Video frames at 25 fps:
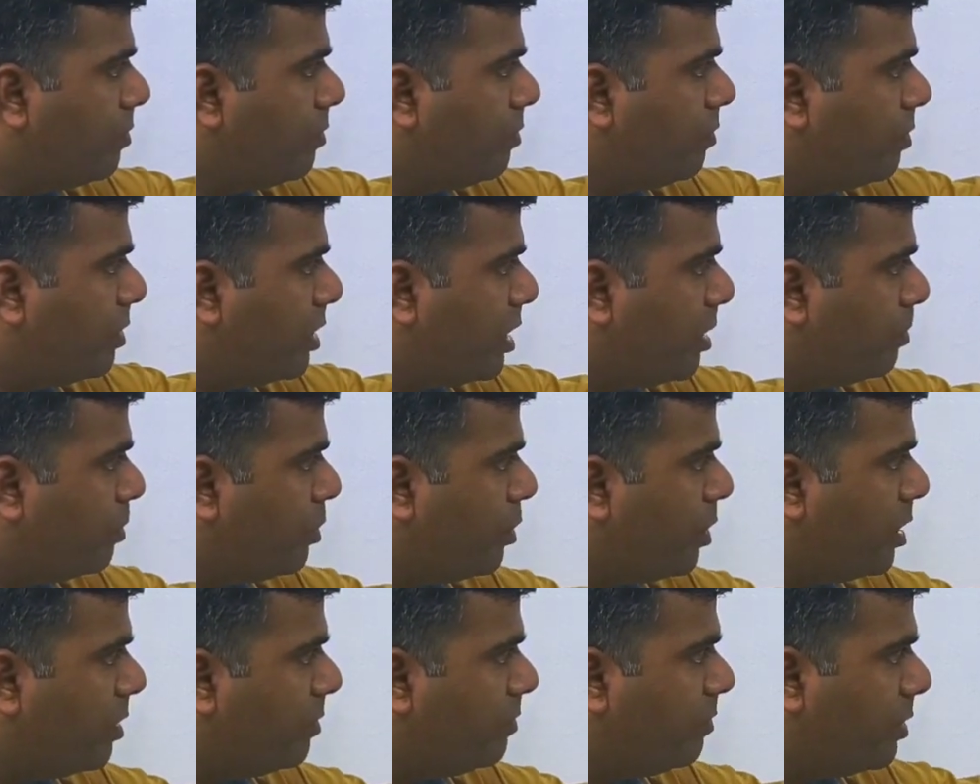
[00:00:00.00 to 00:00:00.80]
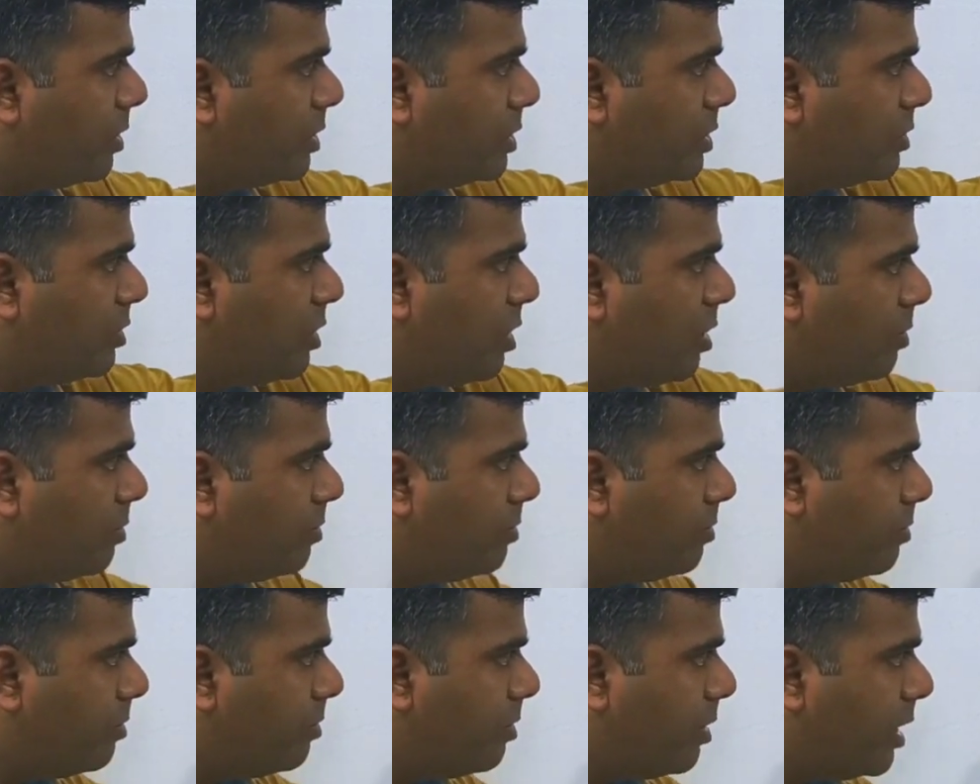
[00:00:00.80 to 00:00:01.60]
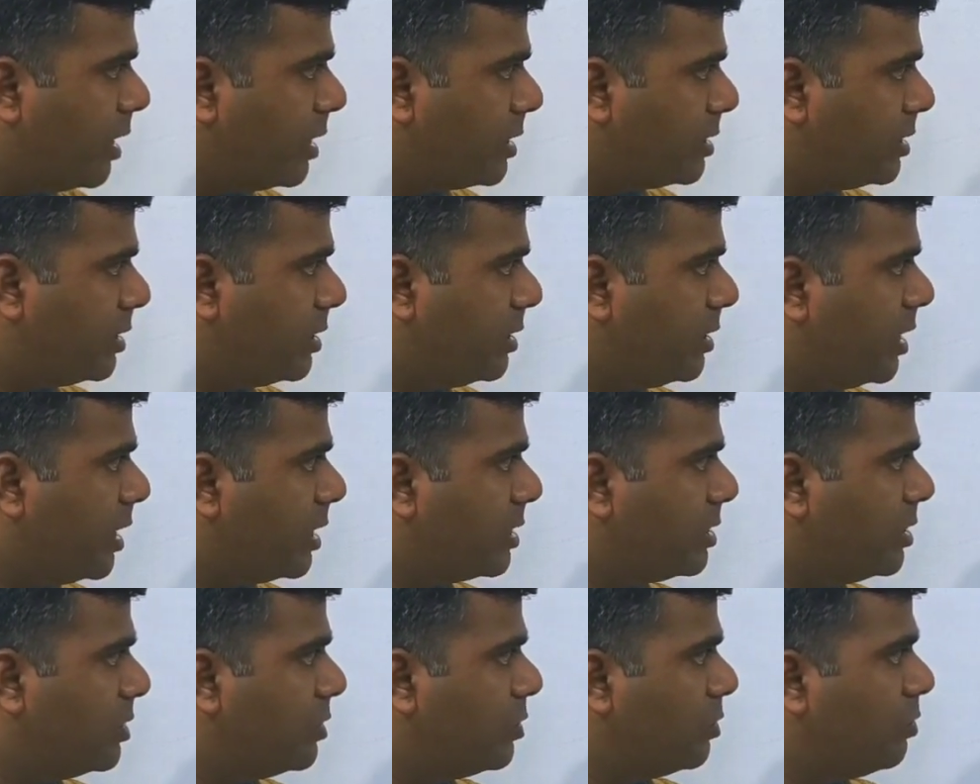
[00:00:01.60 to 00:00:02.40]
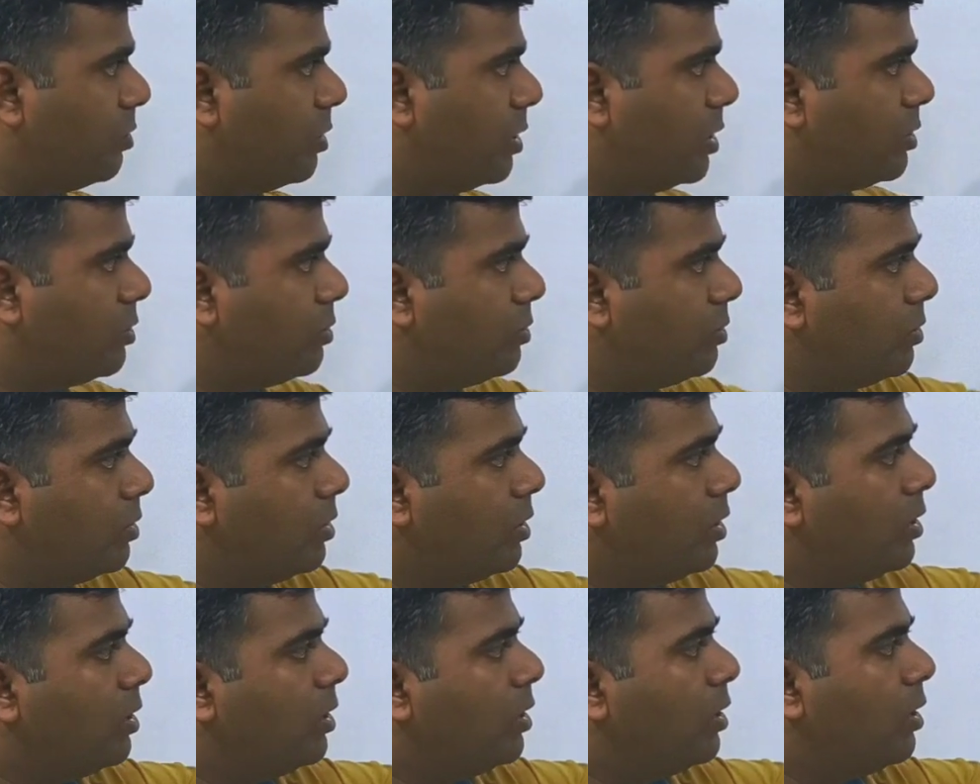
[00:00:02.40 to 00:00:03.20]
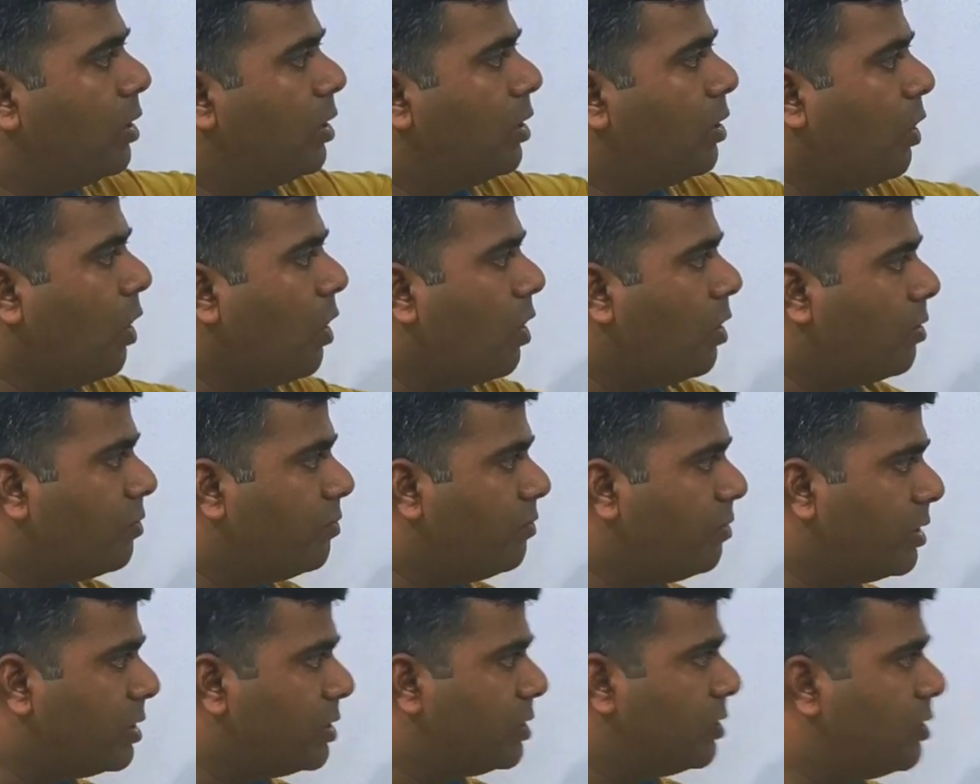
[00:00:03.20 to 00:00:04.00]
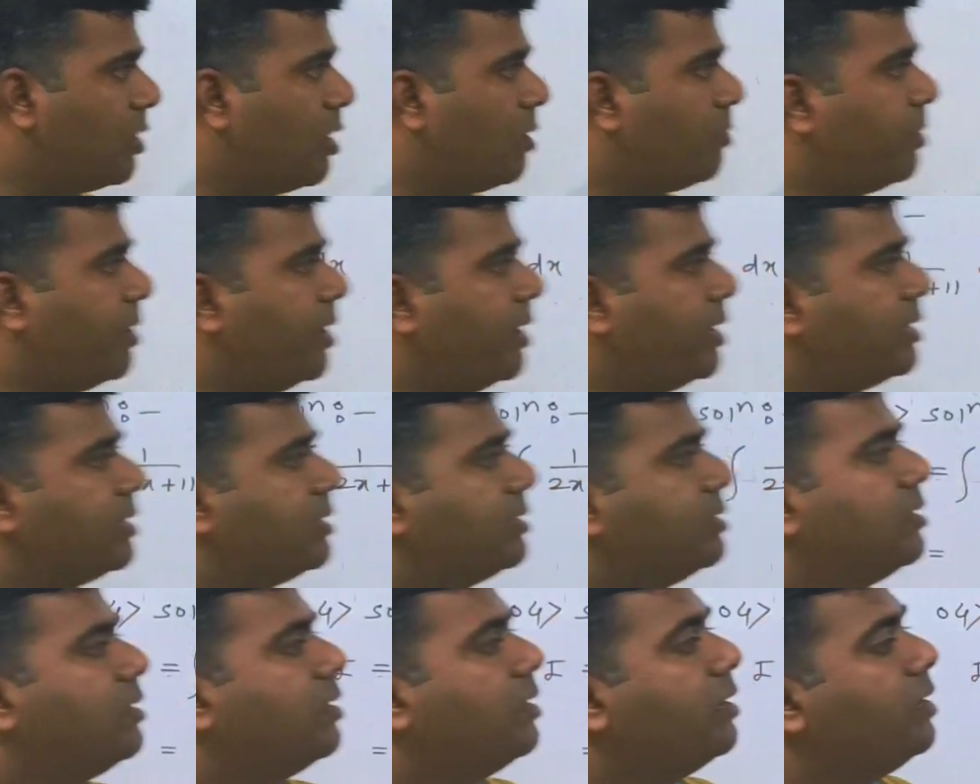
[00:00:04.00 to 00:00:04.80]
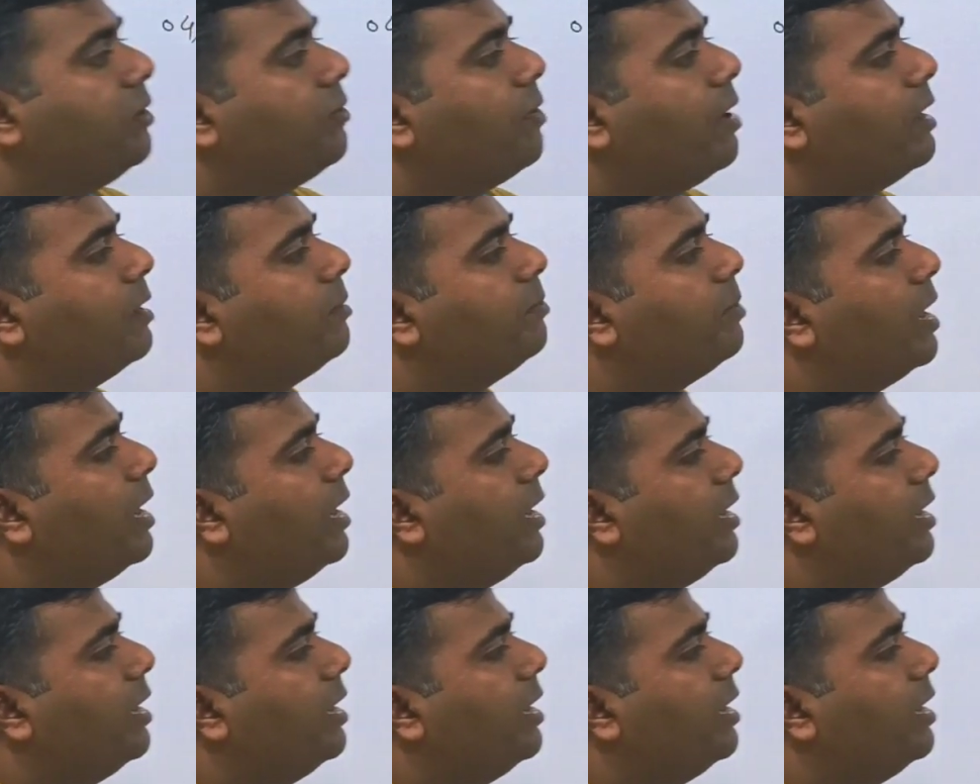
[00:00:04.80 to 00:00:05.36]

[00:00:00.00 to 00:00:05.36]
ऑफ वन अपॉन फंक्शन ऑफ एक्स डी एक्स इज इक्वल टू log फंक्शन ऑफ एक्स डिवाइड